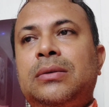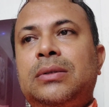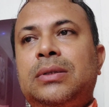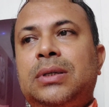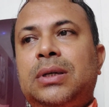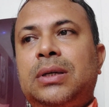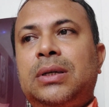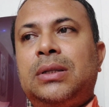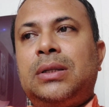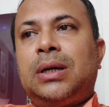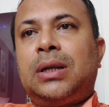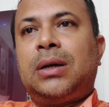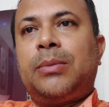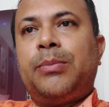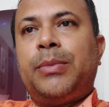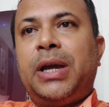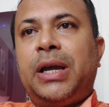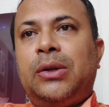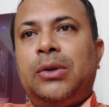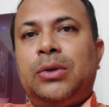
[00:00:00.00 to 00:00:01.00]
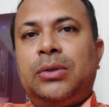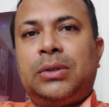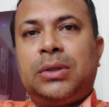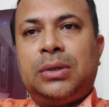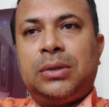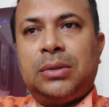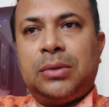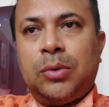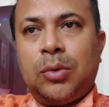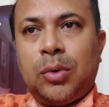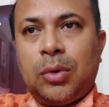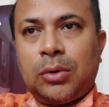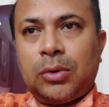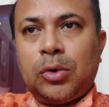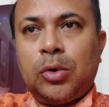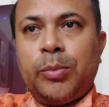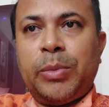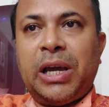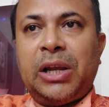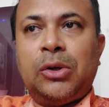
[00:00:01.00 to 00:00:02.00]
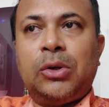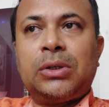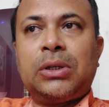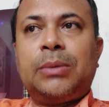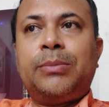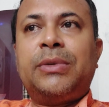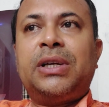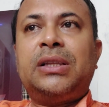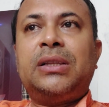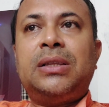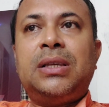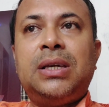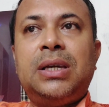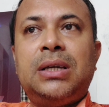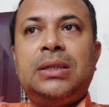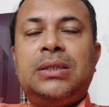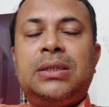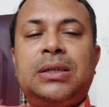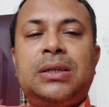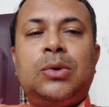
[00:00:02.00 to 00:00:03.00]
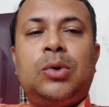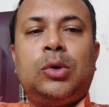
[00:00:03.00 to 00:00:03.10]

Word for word: যে তারা ব্যালট কত ব্যালট আমরা দিয়েছি